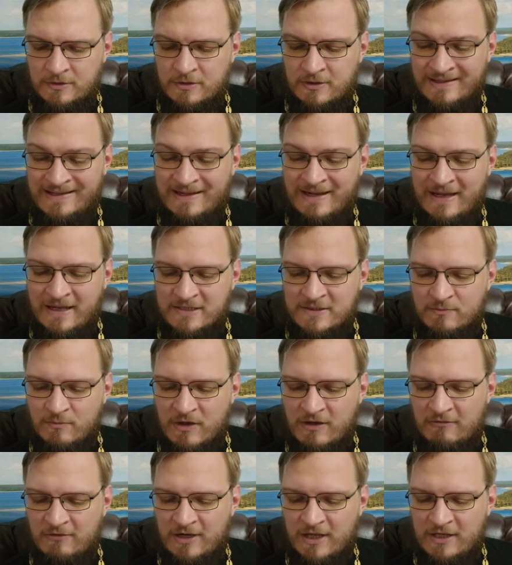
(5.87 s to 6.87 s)
для
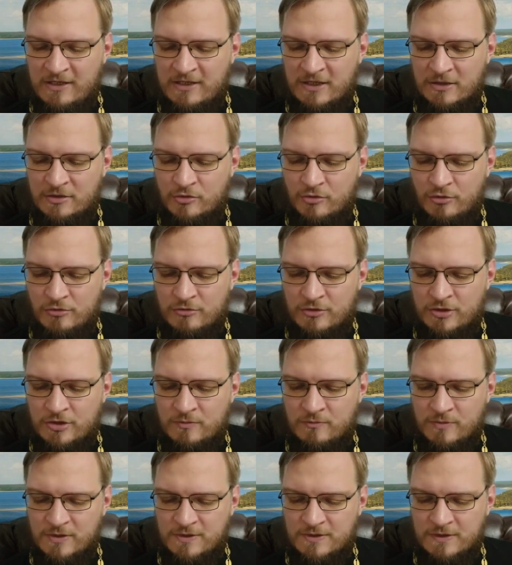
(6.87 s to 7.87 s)
избавления от дурных
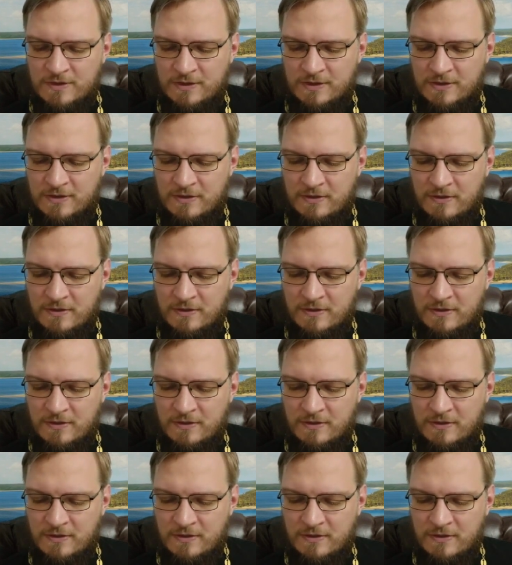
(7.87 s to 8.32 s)
мыслей?